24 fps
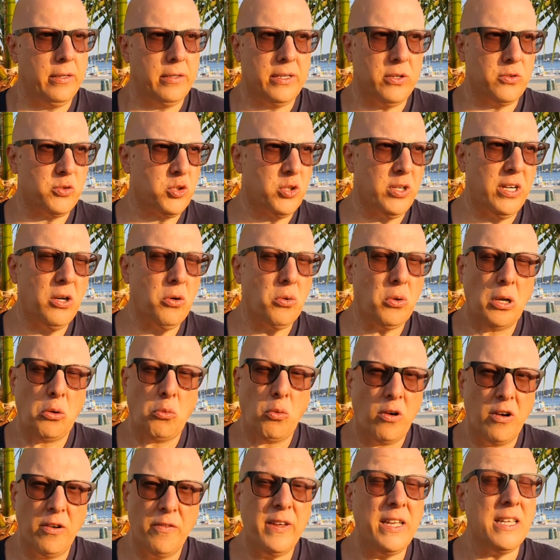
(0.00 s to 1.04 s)
costruire una
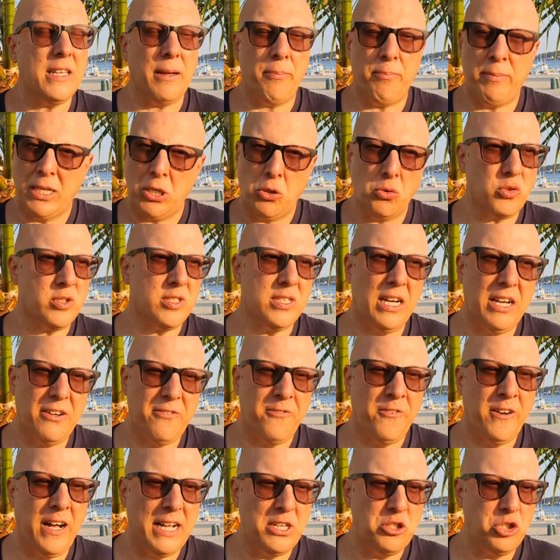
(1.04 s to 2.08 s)
nuova vita, ma non sarà
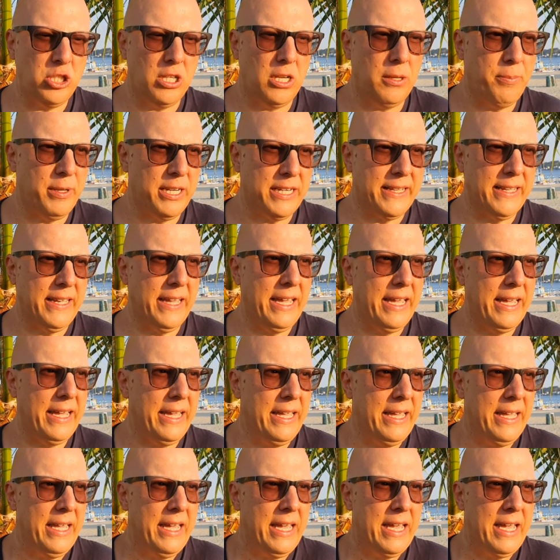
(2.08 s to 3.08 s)
facile perché